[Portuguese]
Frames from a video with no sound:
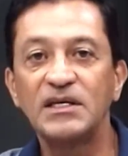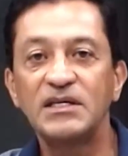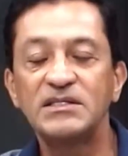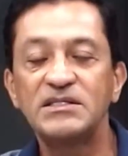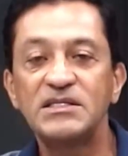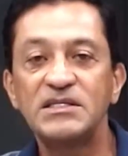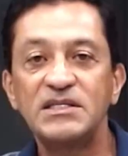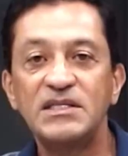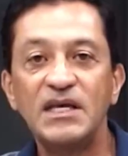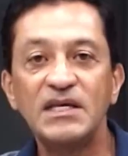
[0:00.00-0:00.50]

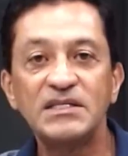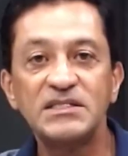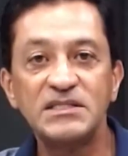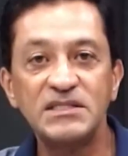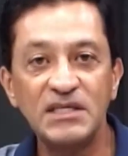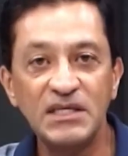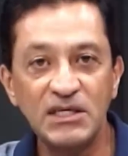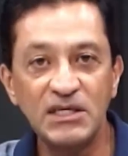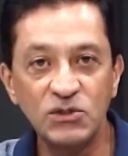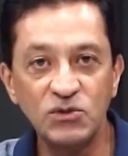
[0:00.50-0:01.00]
esse
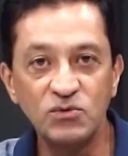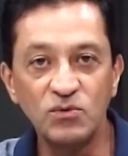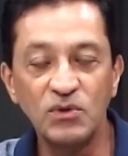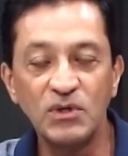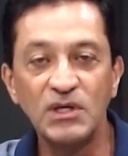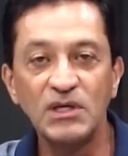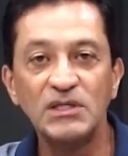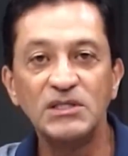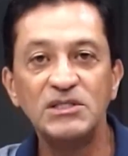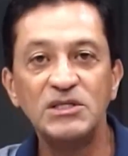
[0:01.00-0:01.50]
desejo
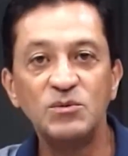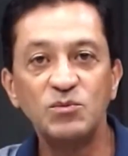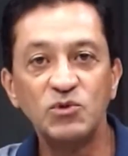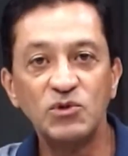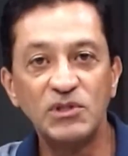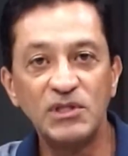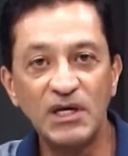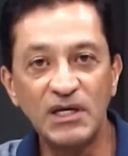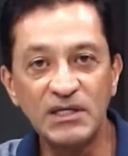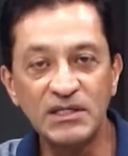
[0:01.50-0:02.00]
de
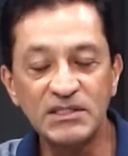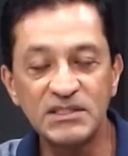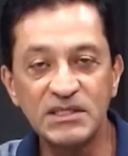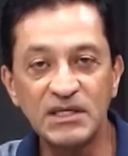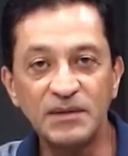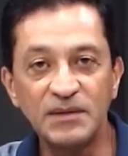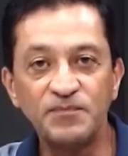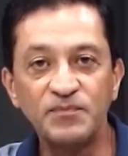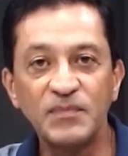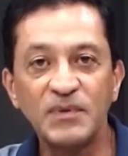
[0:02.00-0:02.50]

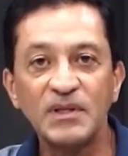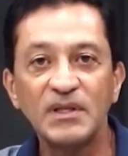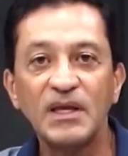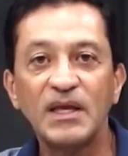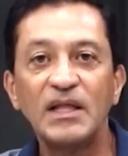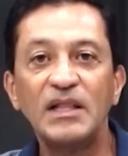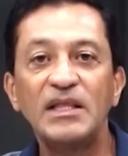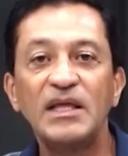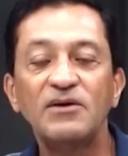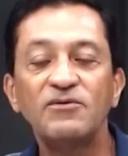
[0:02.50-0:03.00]
mudança,
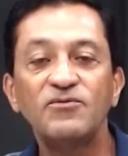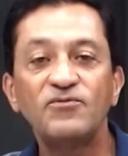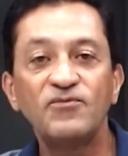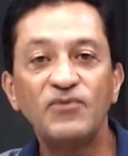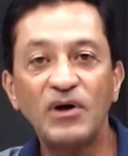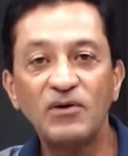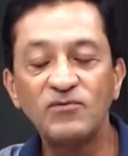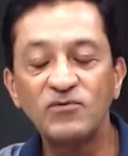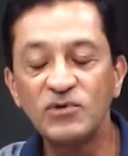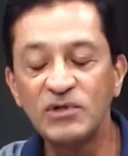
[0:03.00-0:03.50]
ele é
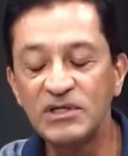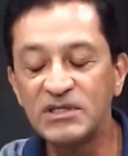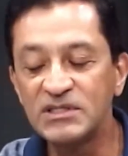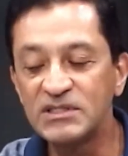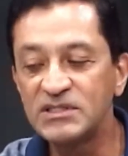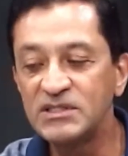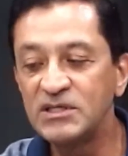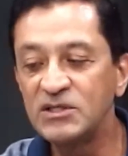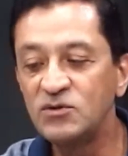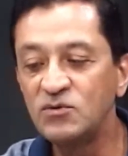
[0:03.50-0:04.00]

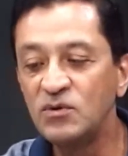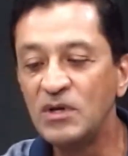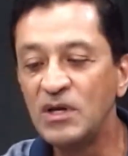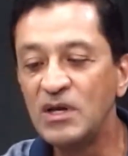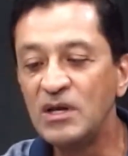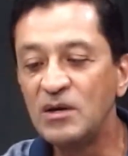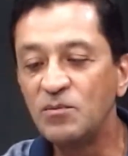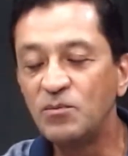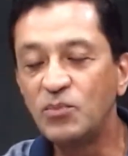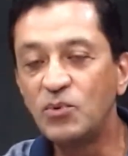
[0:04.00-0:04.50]
favorecido
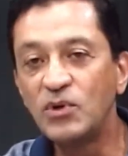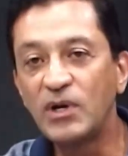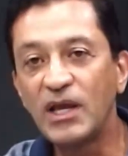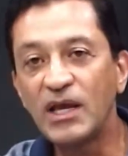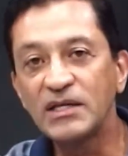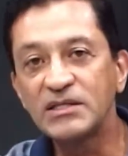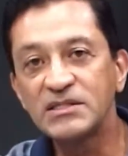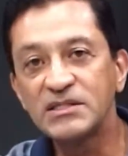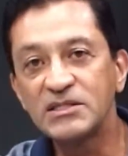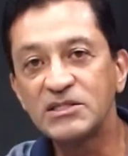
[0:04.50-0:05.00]
por
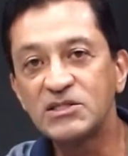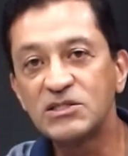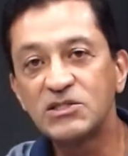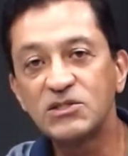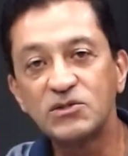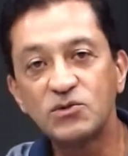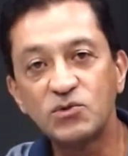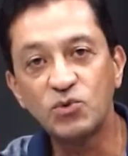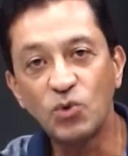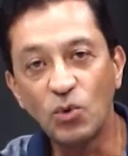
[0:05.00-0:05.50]

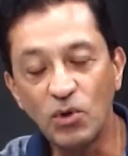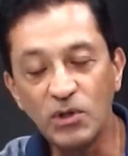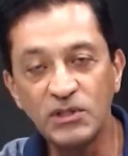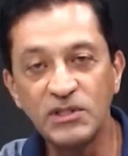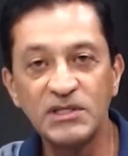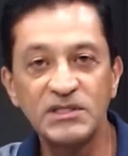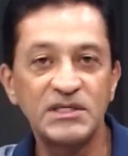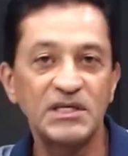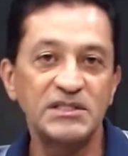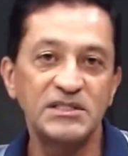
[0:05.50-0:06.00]
essas
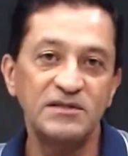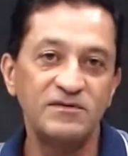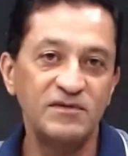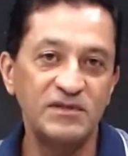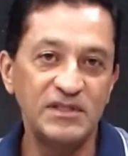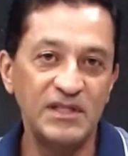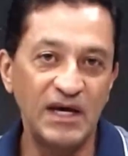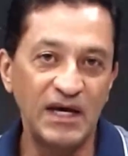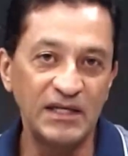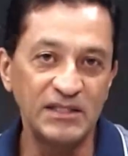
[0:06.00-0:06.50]
todas as
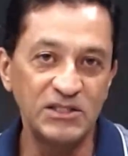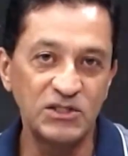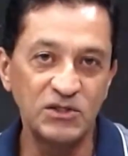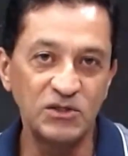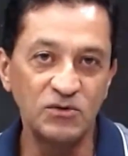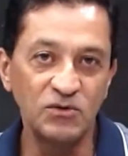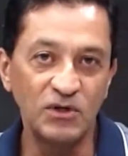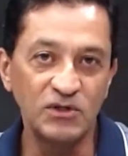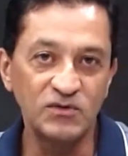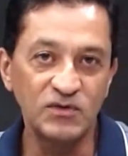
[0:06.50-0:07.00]
atividades que
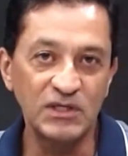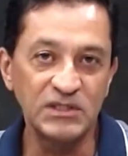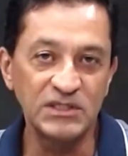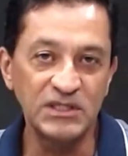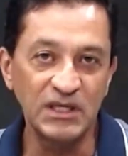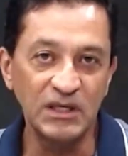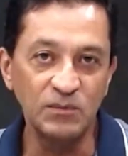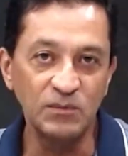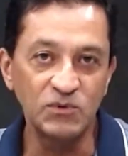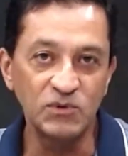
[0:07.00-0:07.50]
nós
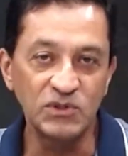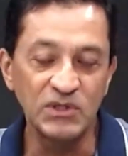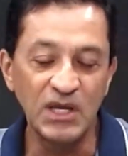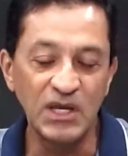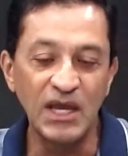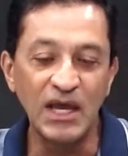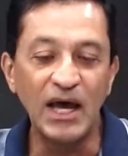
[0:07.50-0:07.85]
fazemos.